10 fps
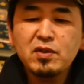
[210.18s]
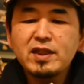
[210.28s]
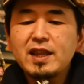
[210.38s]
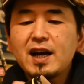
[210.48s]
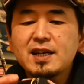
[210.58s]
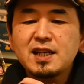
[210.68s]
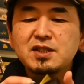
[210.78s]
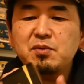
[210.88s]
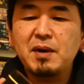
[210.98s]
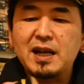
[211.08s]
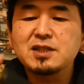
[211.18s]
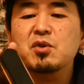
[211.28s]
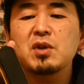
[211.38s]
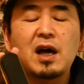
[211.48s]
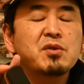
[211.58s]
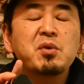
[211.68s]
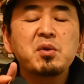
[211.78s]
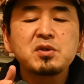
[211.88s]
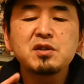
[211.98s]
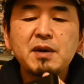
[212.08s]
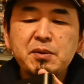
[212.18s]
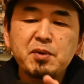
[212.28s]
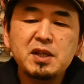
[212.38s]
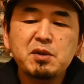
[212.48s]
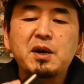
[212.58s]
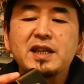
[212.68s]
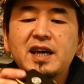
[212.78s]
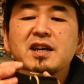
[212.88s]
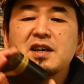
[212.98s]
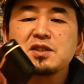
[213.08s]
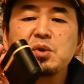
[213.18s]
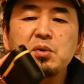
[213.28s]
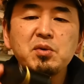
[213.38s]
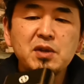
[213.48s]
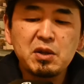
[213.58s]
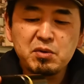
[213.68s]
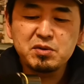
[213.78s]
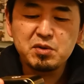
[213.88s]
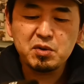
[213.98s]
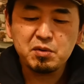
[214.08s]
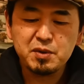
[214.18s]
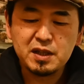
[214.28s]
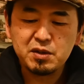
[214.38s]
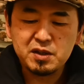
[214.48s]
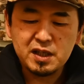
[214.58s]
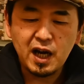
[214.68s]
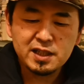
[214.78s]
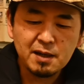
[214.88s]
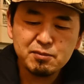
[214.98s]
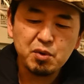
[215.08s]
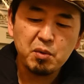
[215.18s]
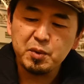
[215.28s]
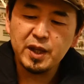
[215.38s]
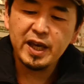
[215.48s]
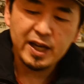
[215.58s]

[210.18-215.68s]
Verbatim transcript: んな形の、まあ、ラジコン、あのー、車のボディとかねそういうようなのを塗ろうと思った時に挟むとこもねえ